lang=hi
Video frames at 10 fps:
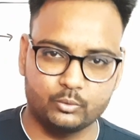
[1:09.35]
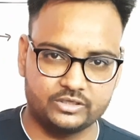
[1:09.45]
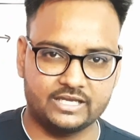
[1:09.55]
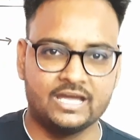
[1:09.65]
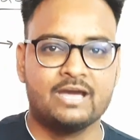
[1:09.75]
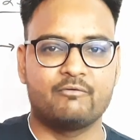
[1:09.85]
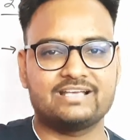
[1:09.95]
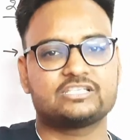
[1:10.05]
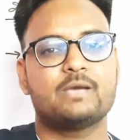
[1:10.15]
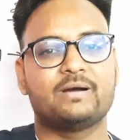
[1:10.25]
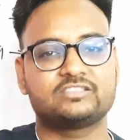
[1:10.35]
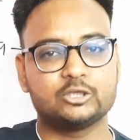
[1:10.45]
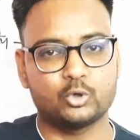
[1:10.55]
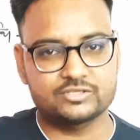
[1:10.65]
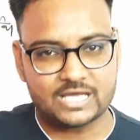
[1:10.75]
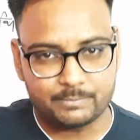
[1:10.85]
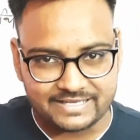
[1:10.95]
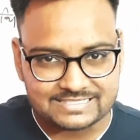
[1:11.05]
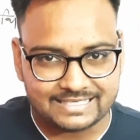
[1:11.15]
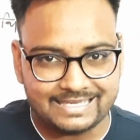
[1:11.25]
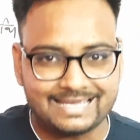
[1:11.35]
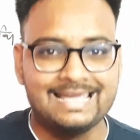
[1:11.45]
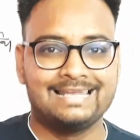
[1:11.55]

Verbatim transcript: हुई है वैसे ये भर्ती 2020 की है